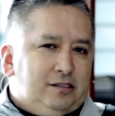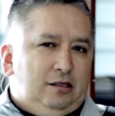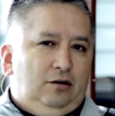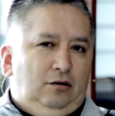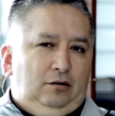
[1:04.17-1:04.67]

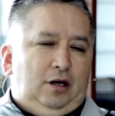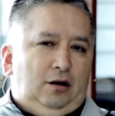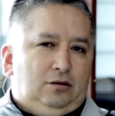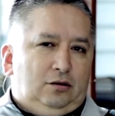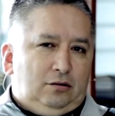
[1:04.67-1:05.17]
gestión
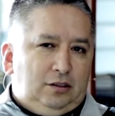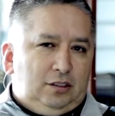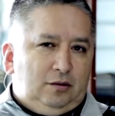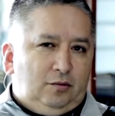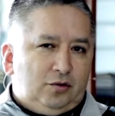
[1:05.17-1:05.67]
que
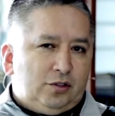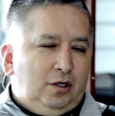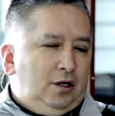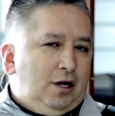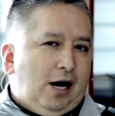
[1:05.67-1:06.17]
nosotros
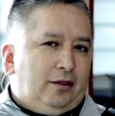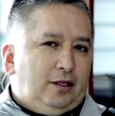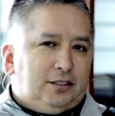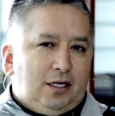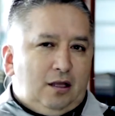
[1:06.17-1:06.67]
hicimos
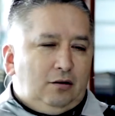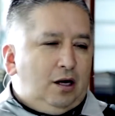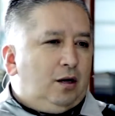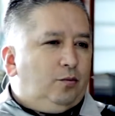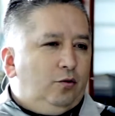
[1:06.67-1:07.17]
ante el
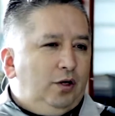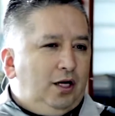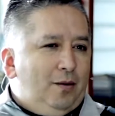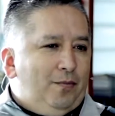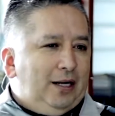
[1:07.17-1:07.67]
Senado de la
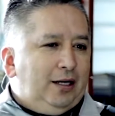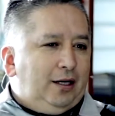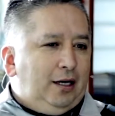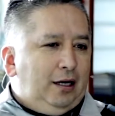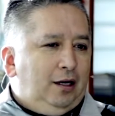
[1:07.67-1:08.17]
República
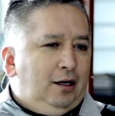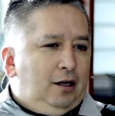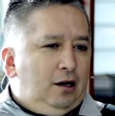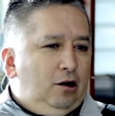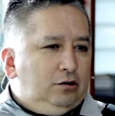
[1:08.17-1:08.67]
para que
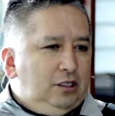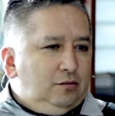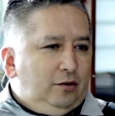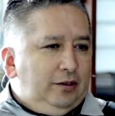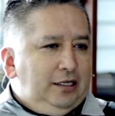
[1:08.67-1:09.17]
los
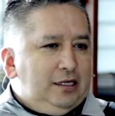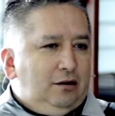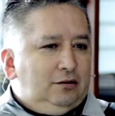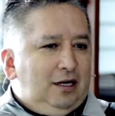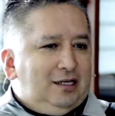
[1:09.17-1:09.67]

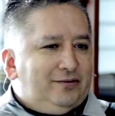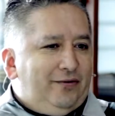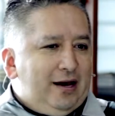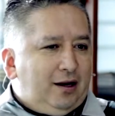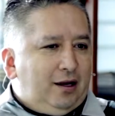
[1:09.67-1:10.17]
desmovilizados de
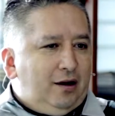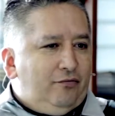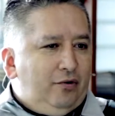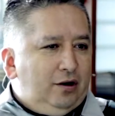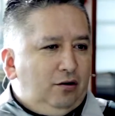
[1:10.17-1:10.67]
las FARC,
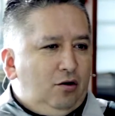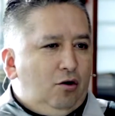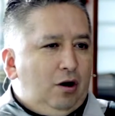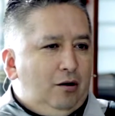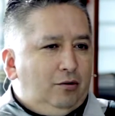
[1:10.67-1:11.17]
que
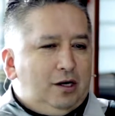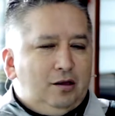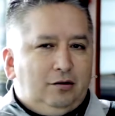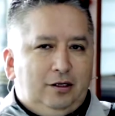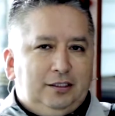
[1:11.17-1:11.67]
fueron
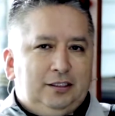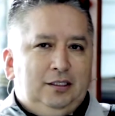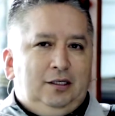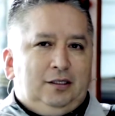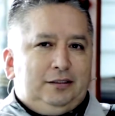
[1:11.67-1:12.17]

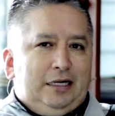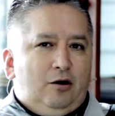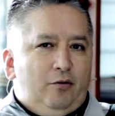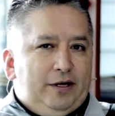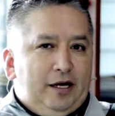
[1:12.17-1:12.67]
colaboradores
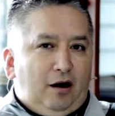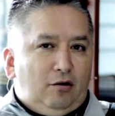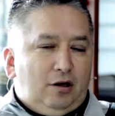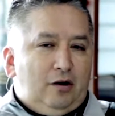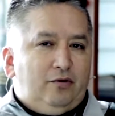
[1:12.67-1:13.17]
del
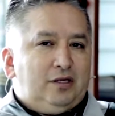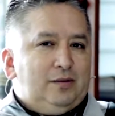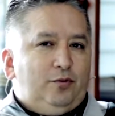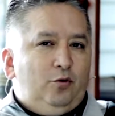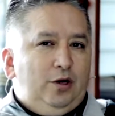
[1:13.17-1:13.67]
gobierno, de la
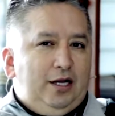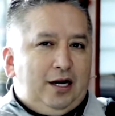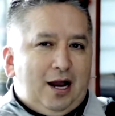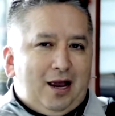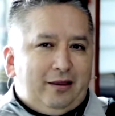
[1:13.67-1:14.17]
fuerza
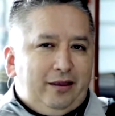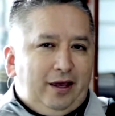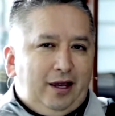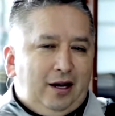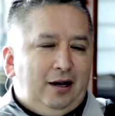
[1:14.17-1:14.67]
pública,
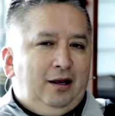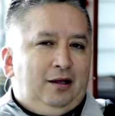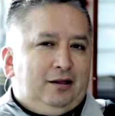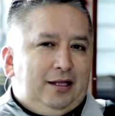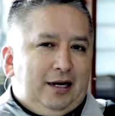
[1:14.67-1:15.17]
del
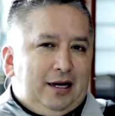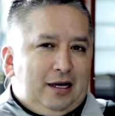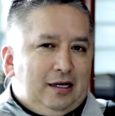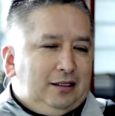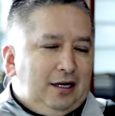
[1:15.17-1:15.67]

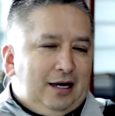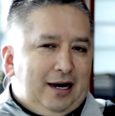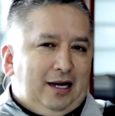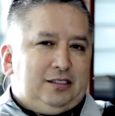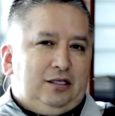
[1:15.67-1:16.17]

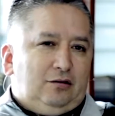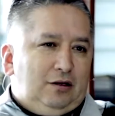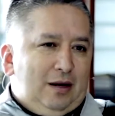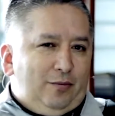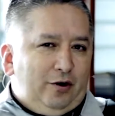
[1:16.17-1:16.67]
del
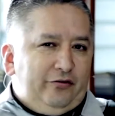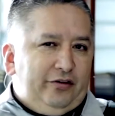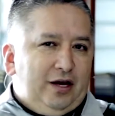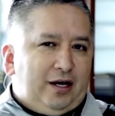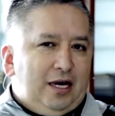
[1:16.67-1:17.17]
ejército, de la
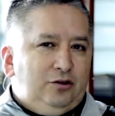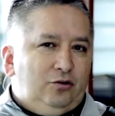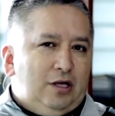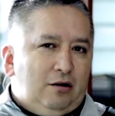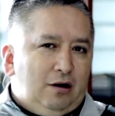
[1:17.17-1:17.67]
policía, que
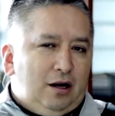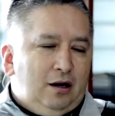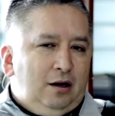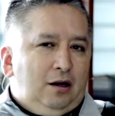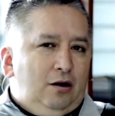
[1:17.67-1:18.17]
ayudaron
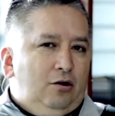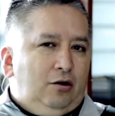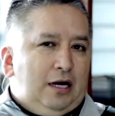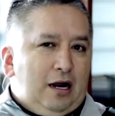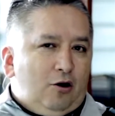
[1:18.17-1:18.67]
a
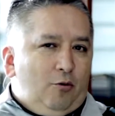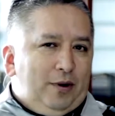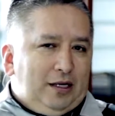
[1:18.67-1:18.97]
lograr